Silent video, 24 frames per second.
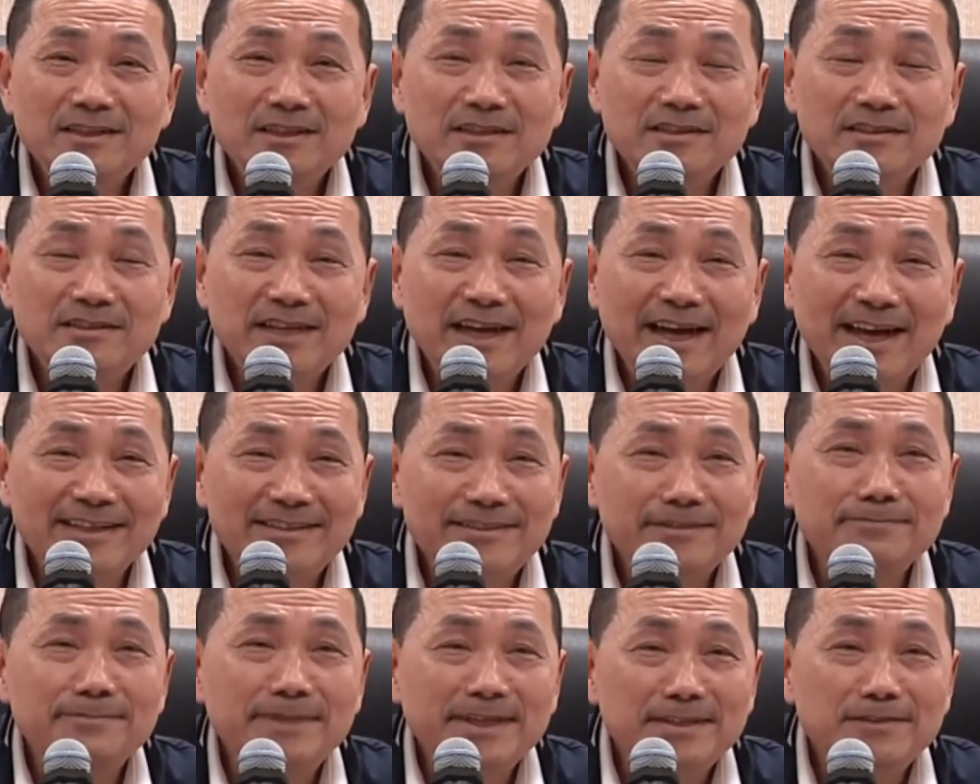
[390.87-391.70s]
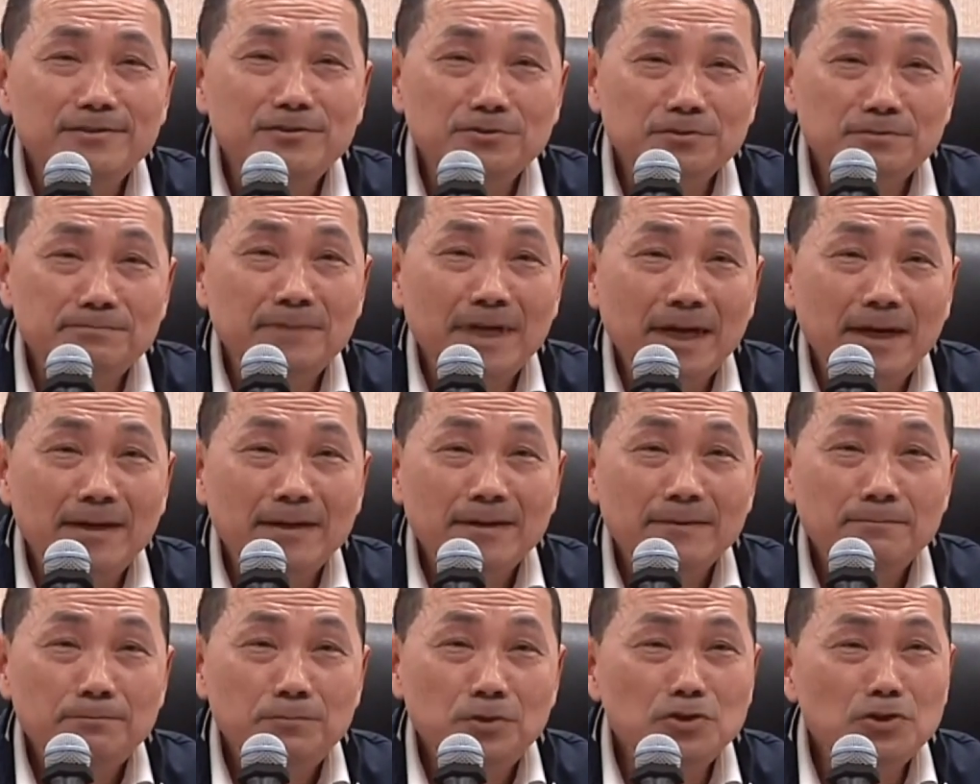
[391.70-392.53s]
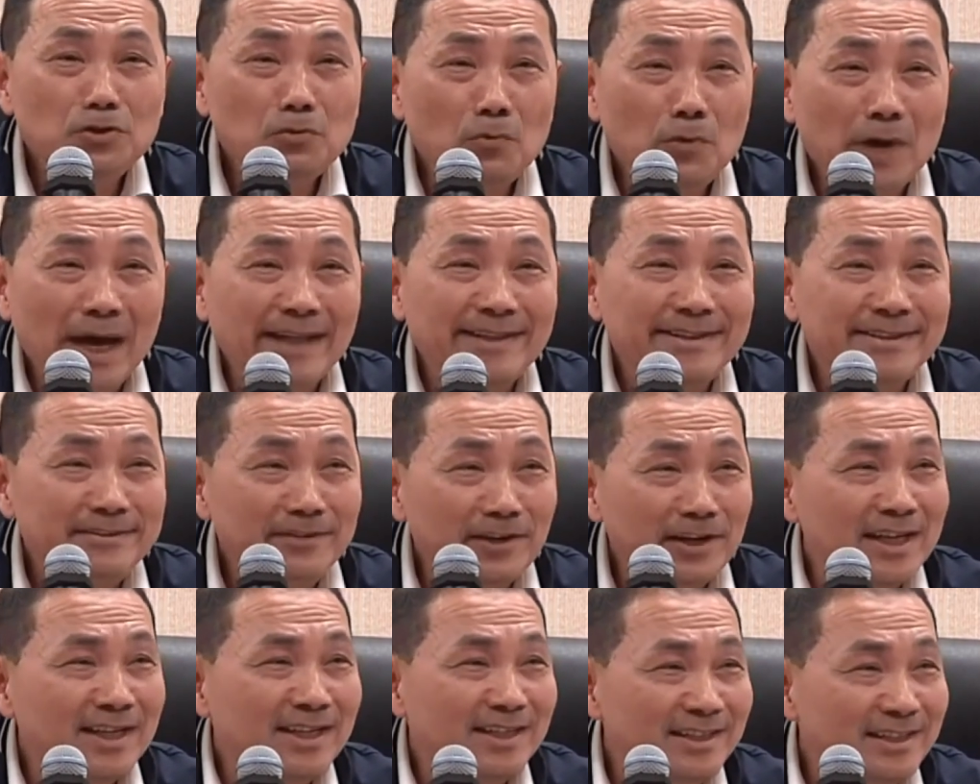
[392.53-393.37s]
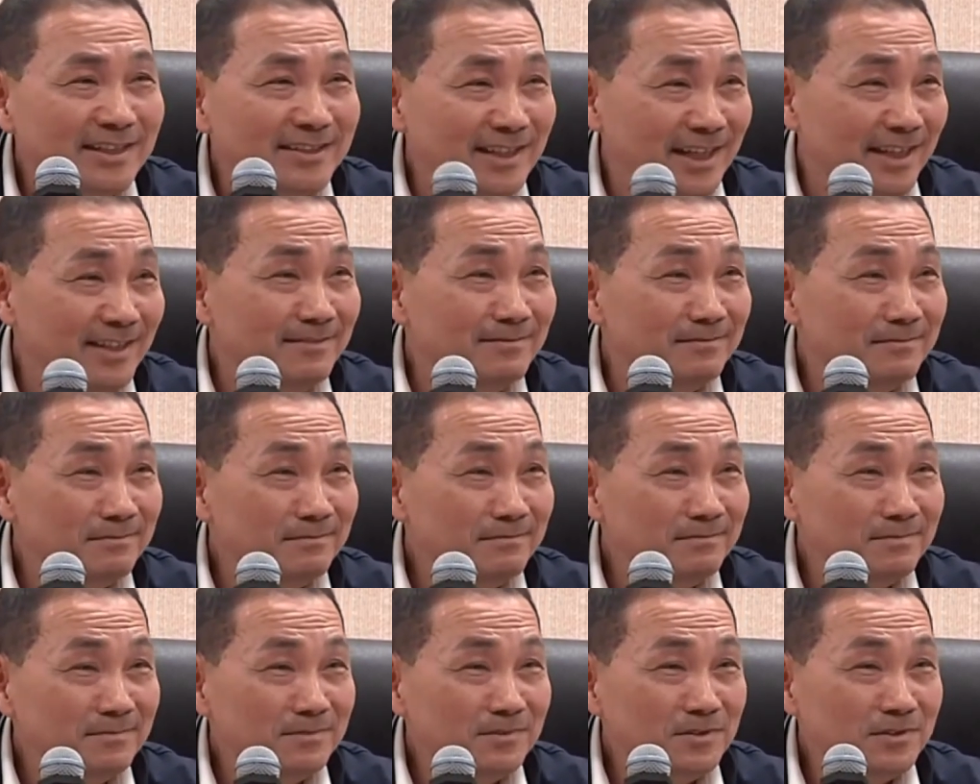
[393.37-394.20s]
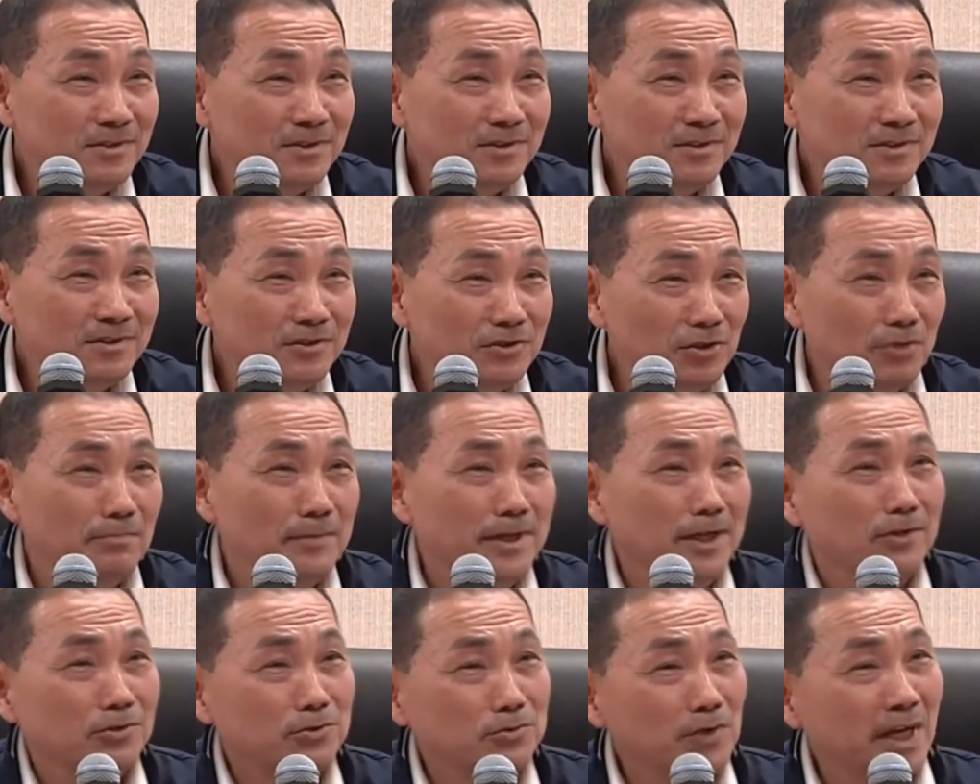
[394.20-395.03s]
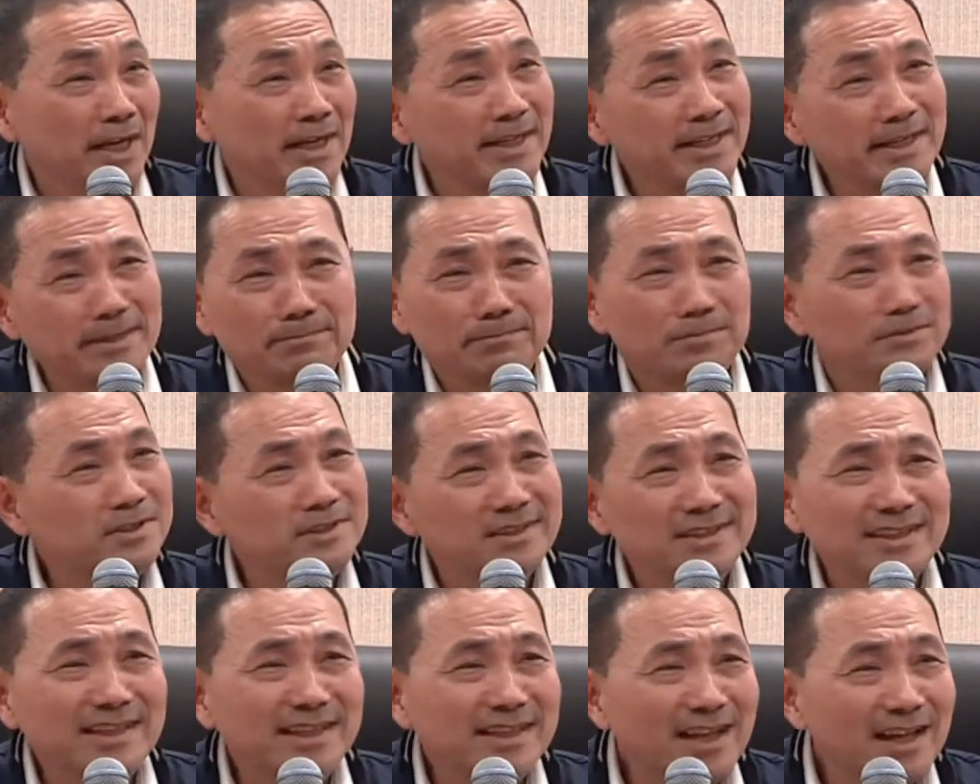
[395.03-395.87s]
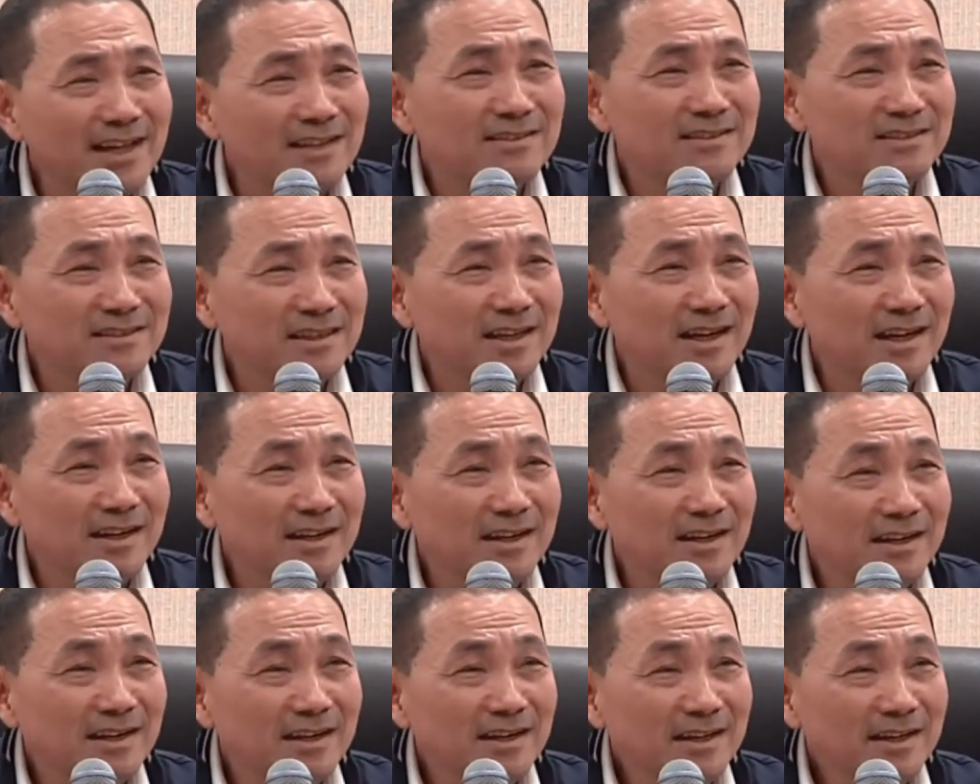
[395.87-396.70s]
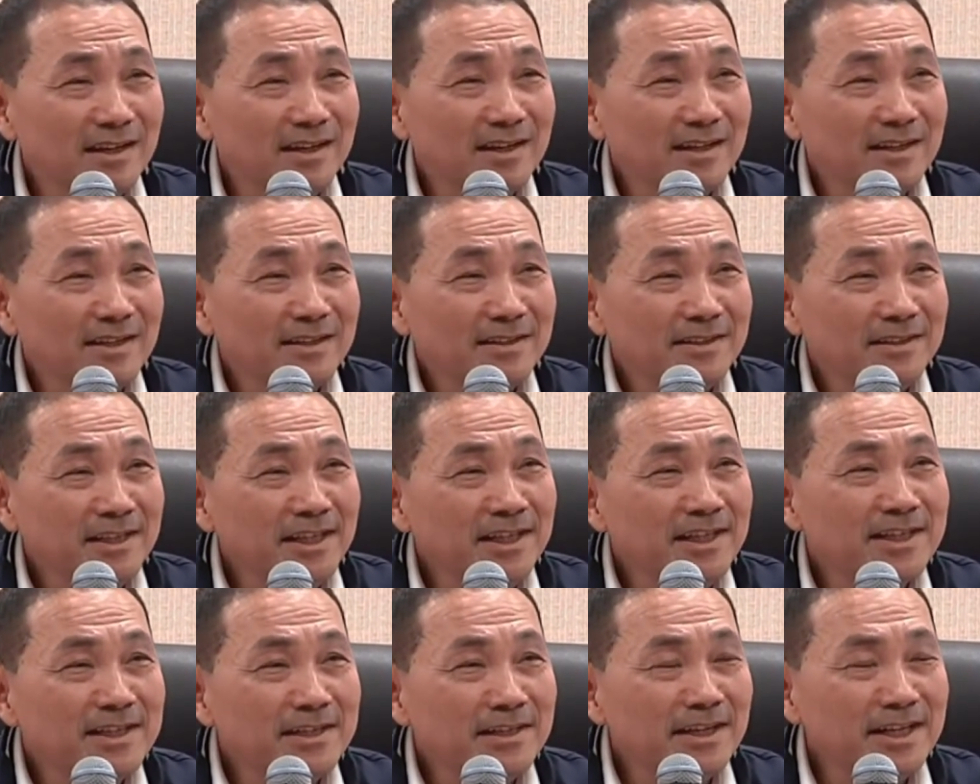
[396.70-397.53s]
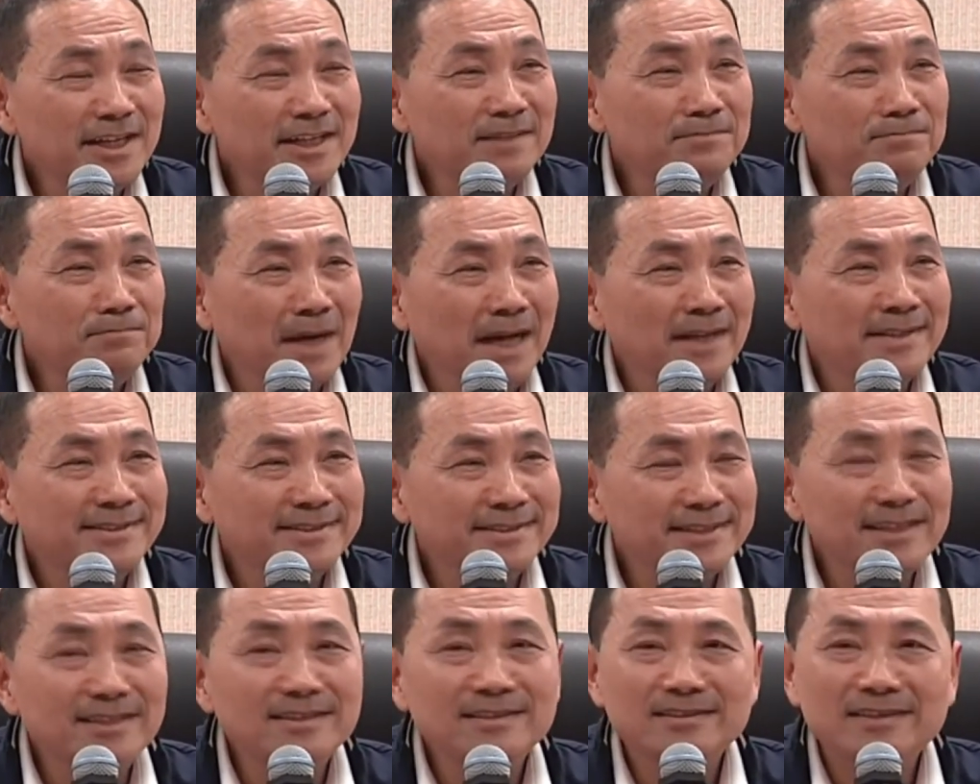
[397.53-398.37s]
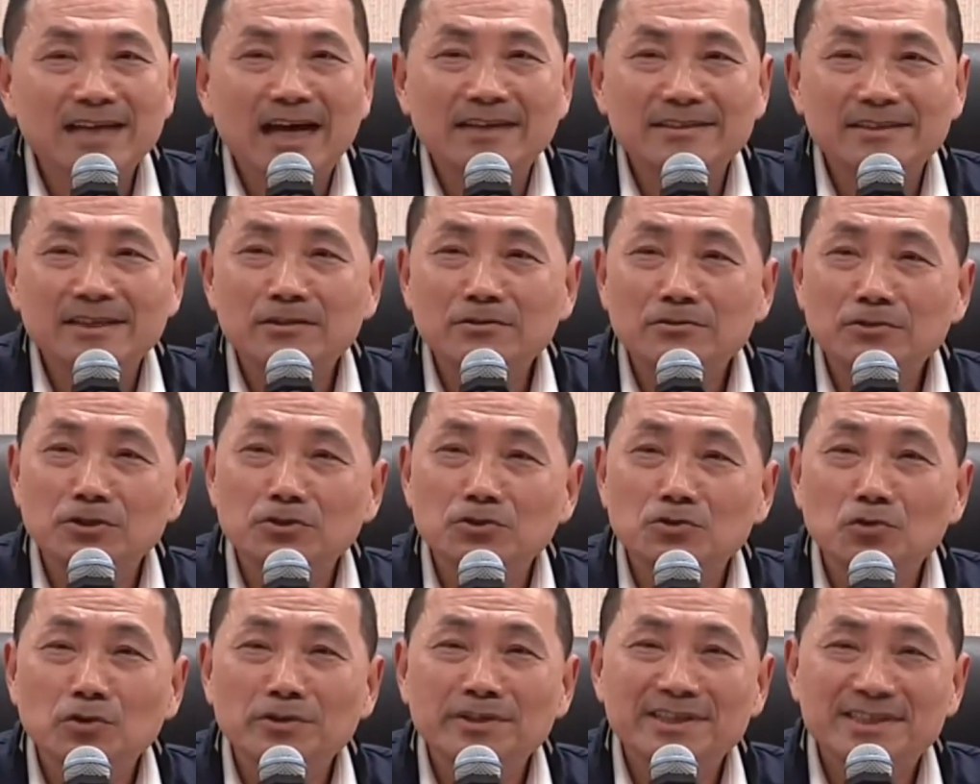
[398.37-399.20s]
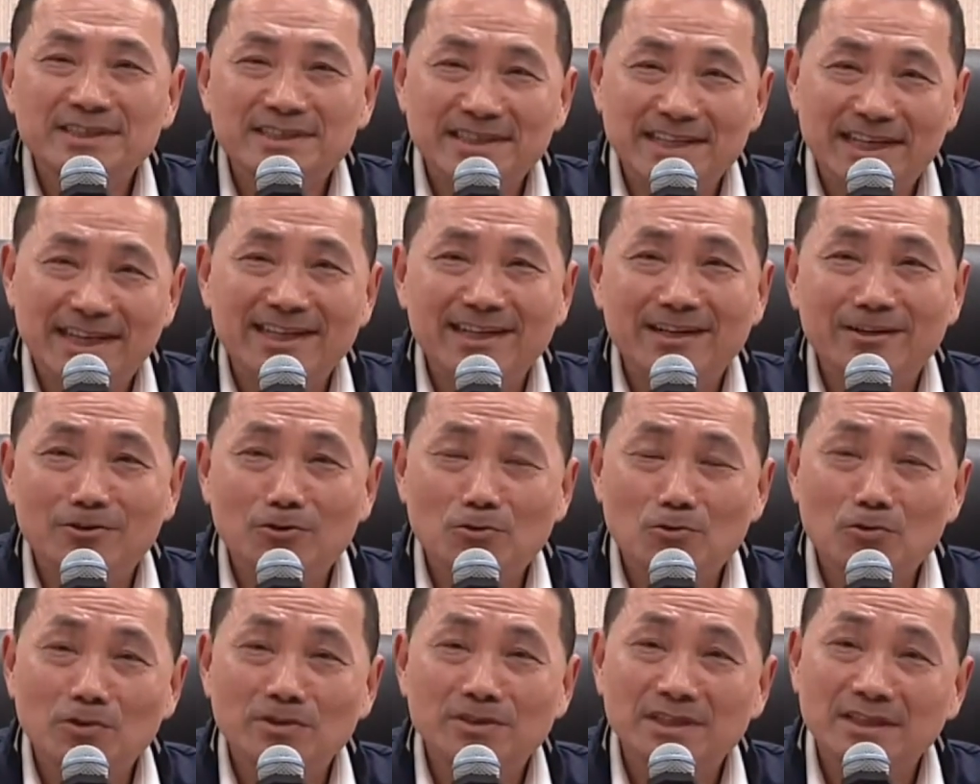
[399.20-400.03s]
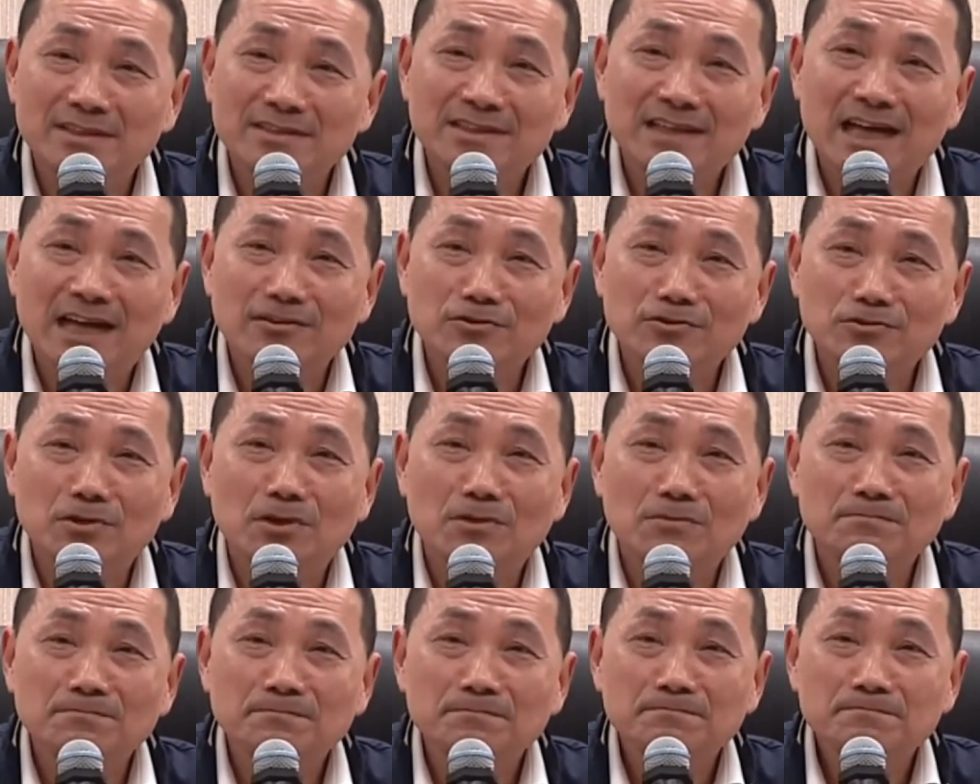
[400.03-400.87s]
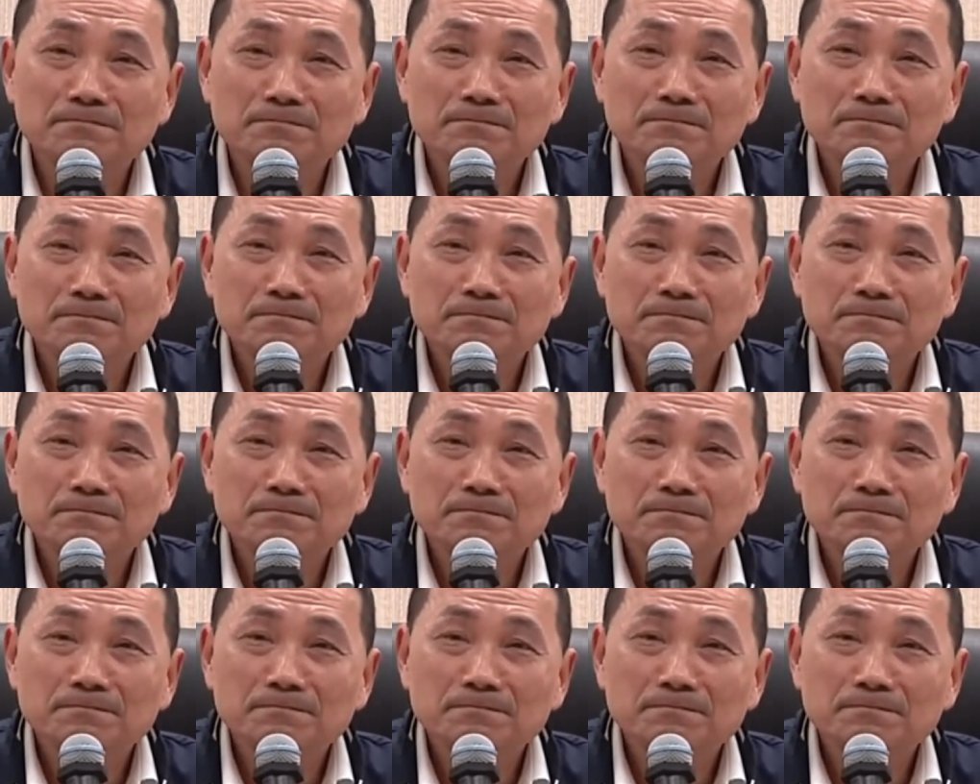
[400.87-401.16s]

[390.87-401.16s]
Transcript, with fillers: 这才是民主嘛，不是反对你的人就没有专业，不是这个样子啊。你可以把政党的很多的协调的过程当中，